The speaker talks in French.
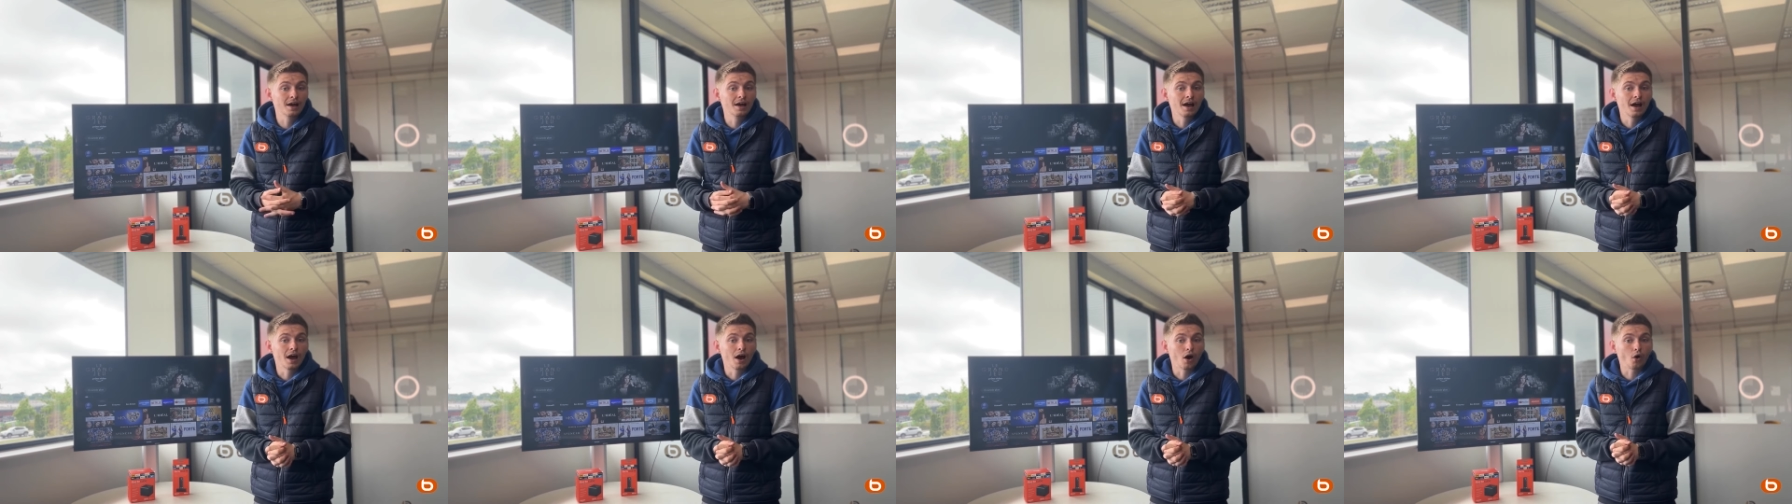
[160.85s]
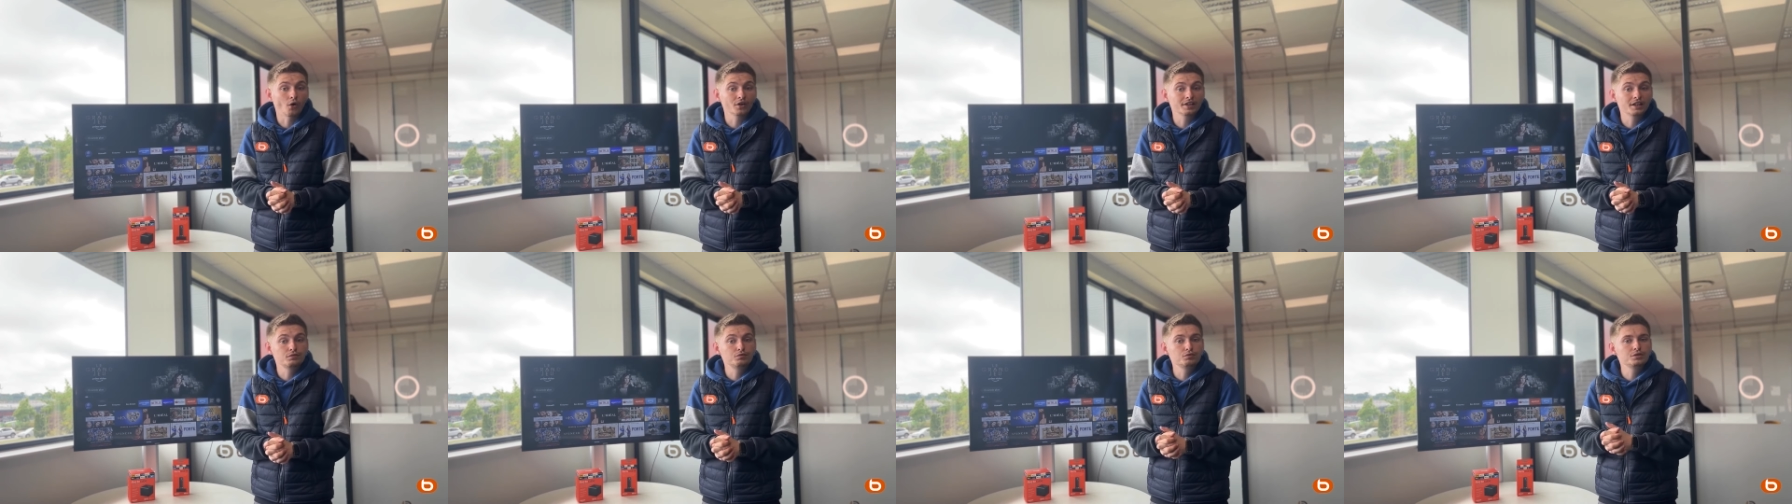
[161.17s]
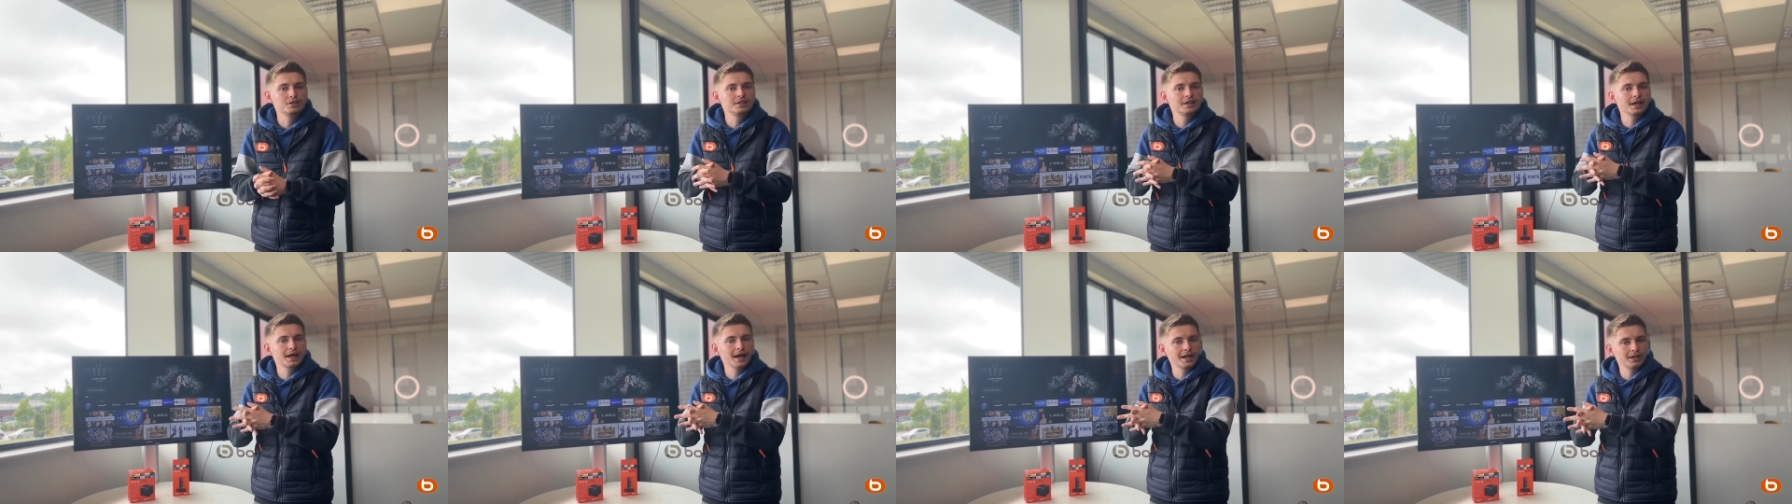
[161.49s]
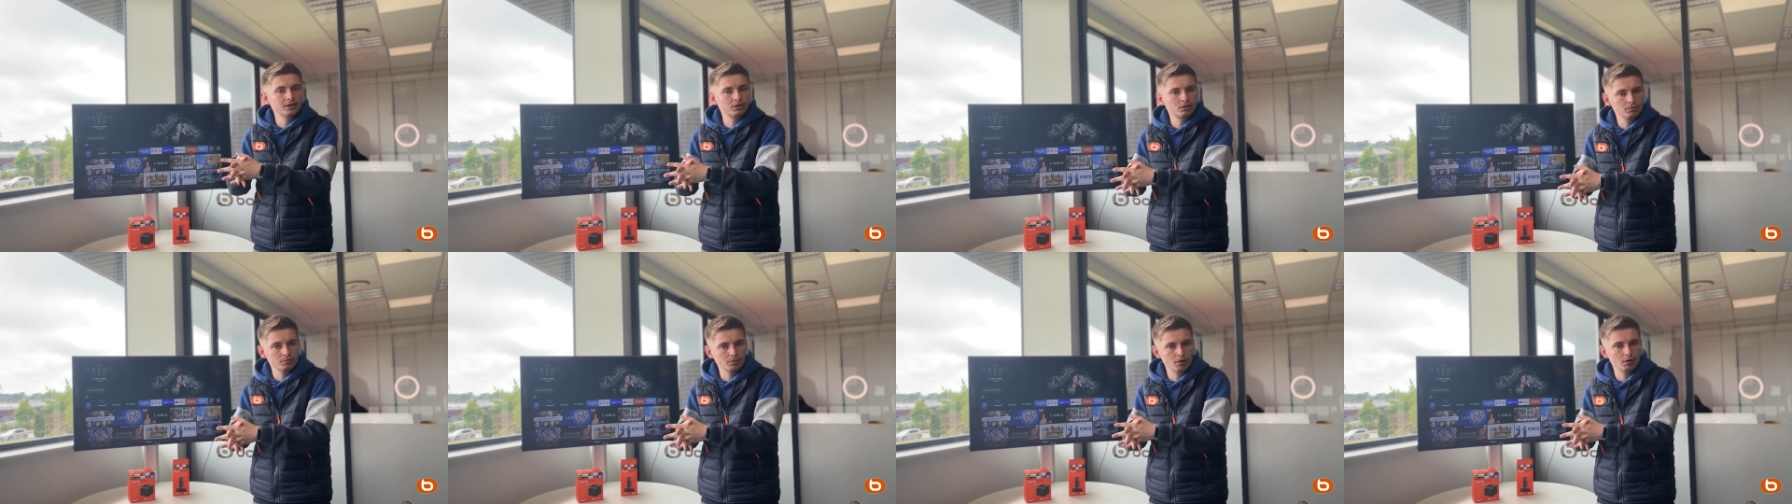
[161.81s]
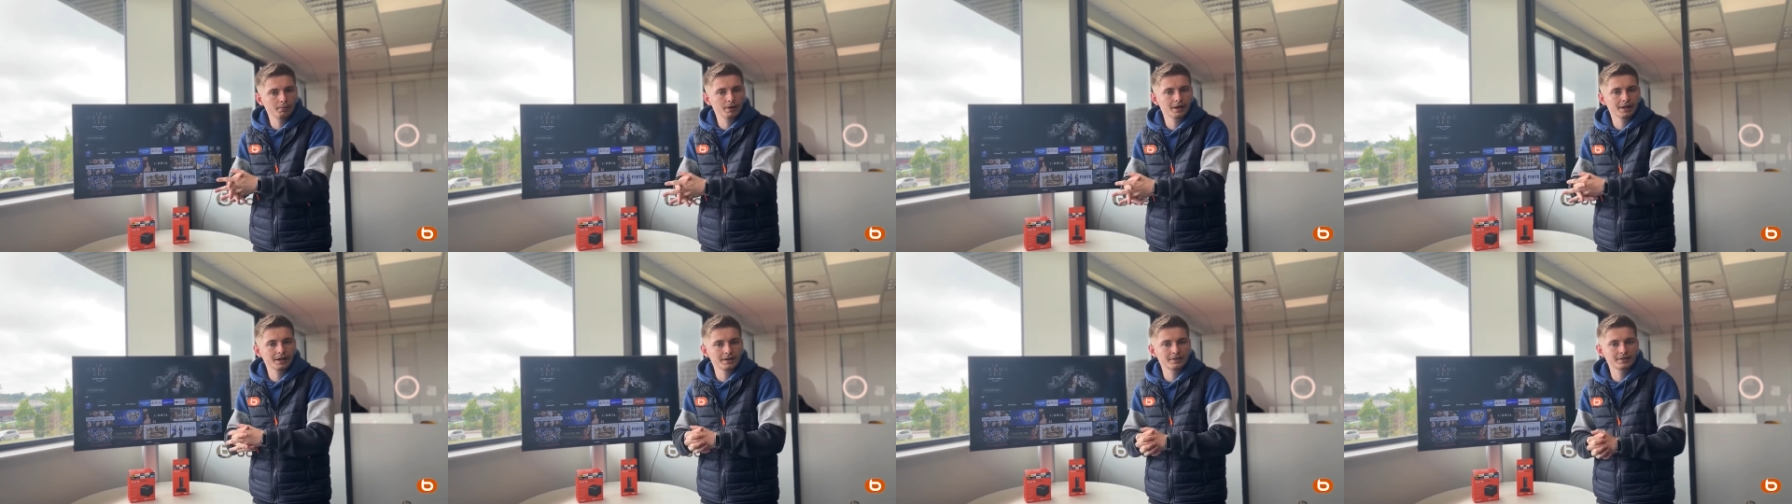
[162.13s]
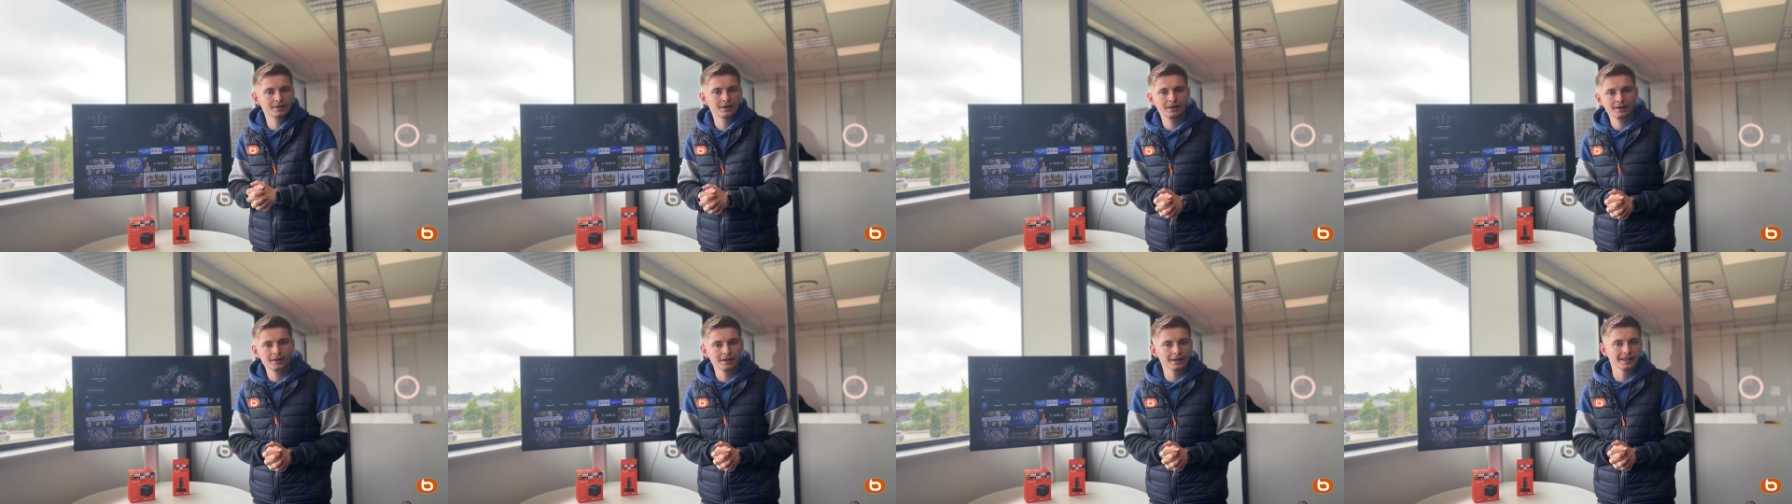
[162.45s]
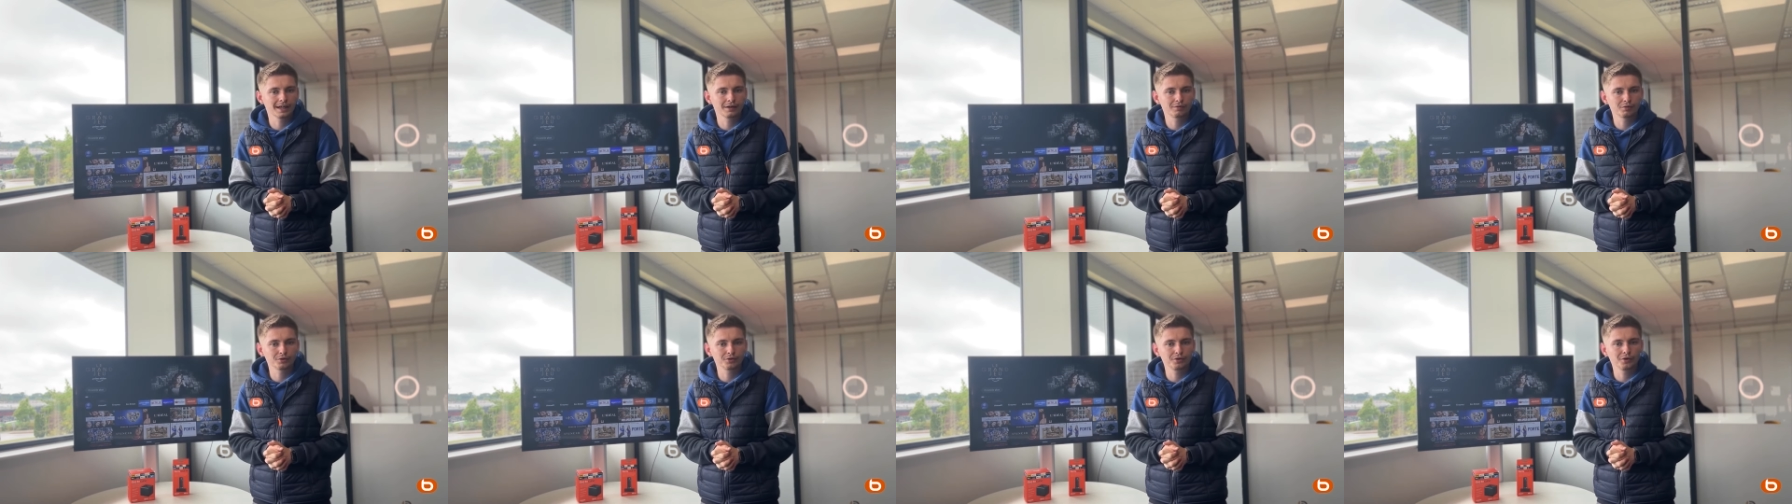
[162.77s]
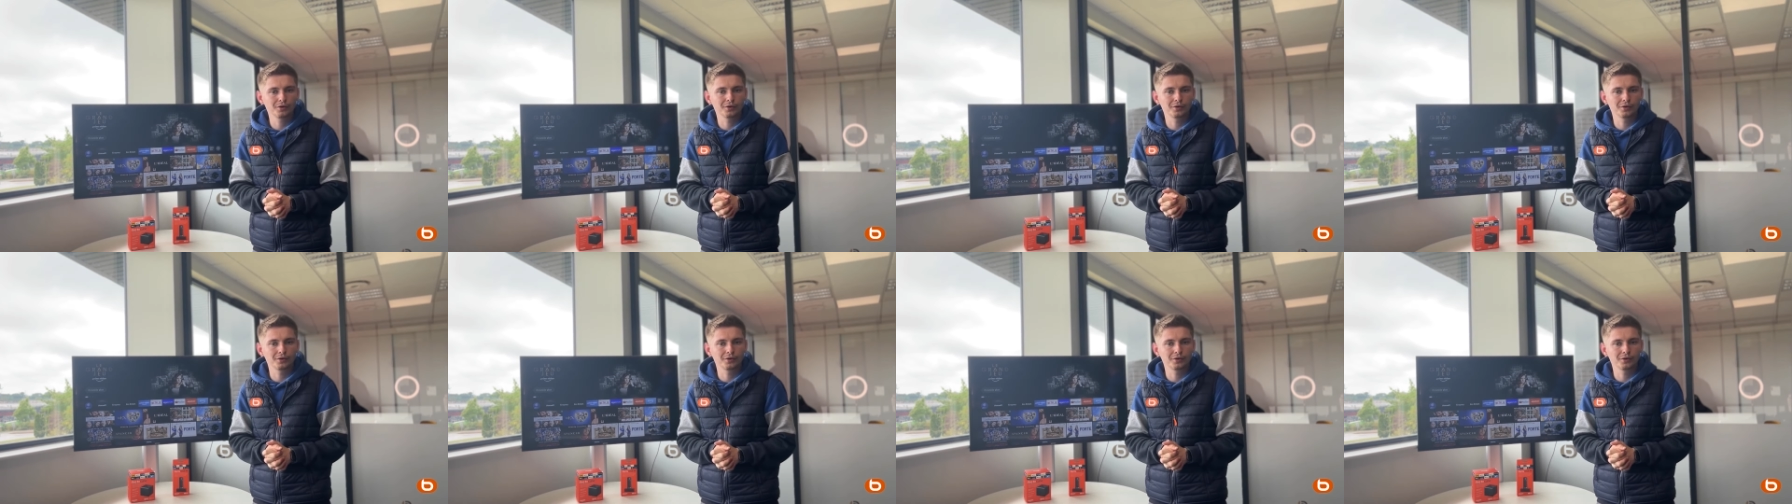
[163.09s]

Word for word: Rendez-vous directement au magasin et un vendeur euh,